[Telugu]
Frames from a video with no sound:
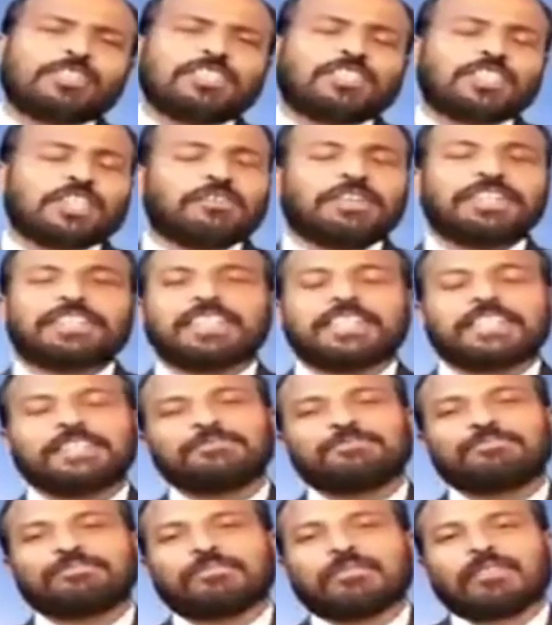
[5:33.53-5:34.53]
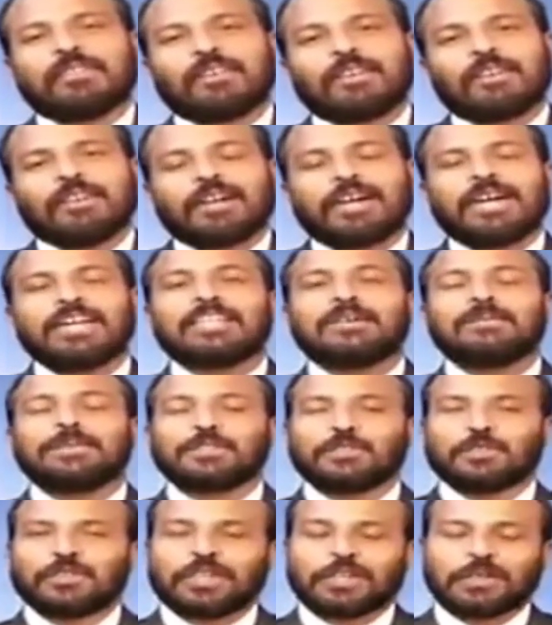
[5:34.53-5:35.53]
చేసావంటే
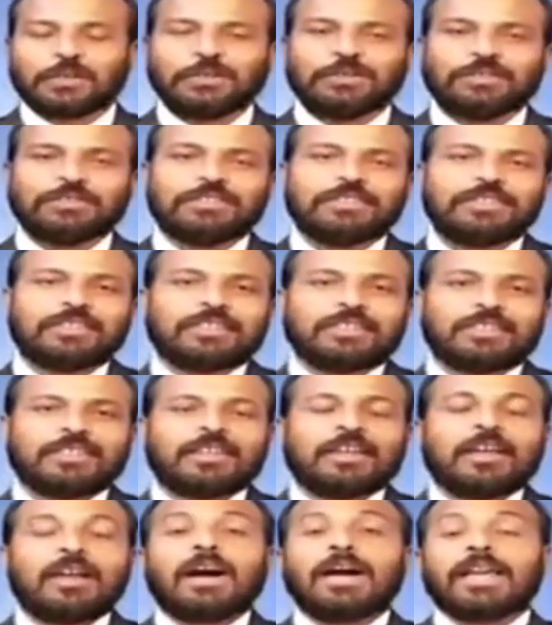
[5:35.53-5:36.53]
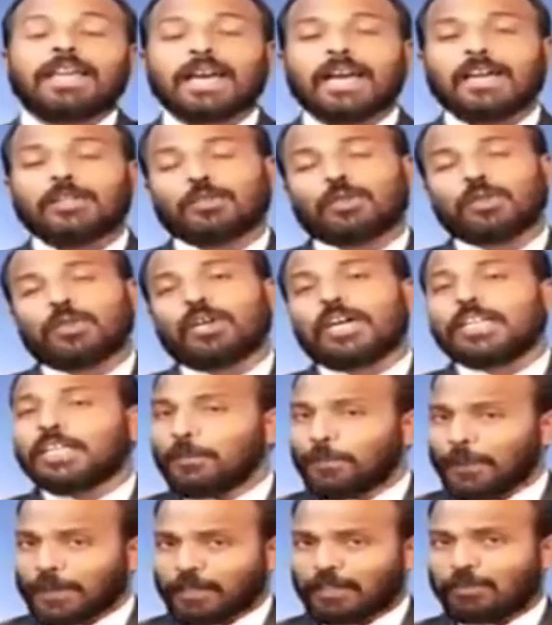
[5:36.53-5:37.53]
ఆదామంటున్నాడు అయా ఇదిగో అదే
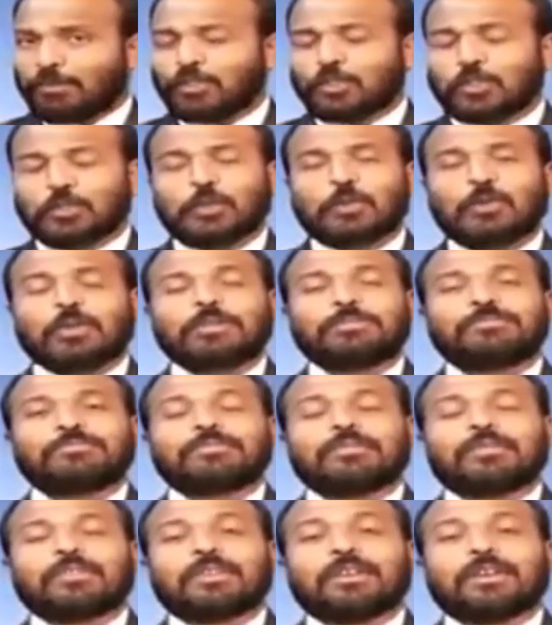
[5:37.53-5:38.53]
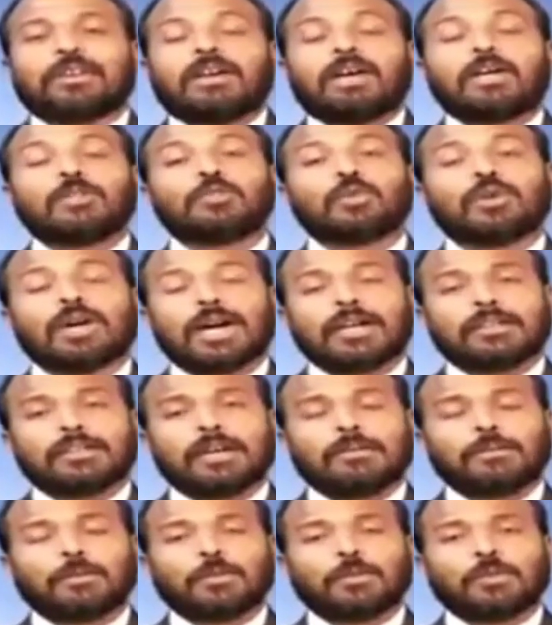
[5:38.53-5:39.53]
పన్నెండు వచనంలో అందుకు
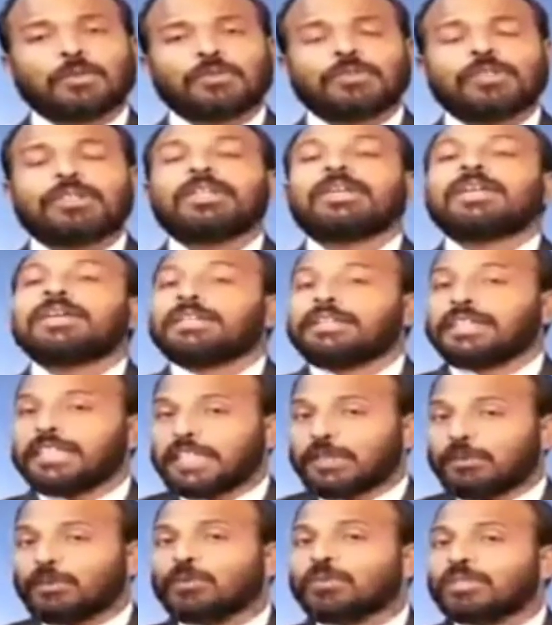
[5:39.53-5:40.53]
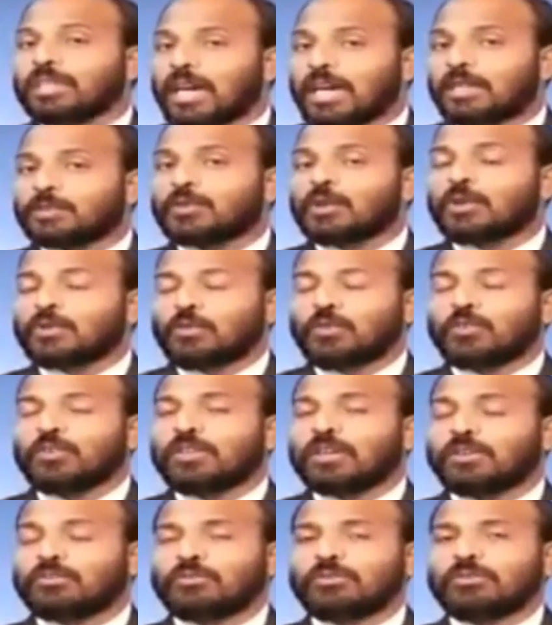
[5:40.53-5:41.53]
ఆదాము నీవు నాతో
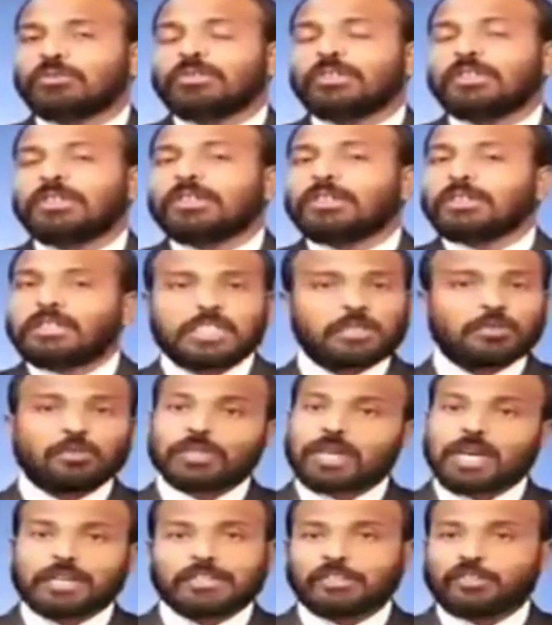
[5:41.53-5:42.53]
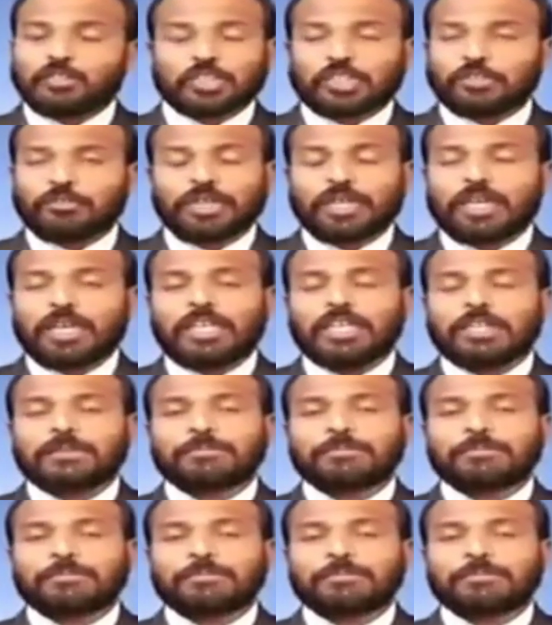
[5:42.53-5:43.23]
నుండుటకు నీవు నాకు ఇచ్చితివే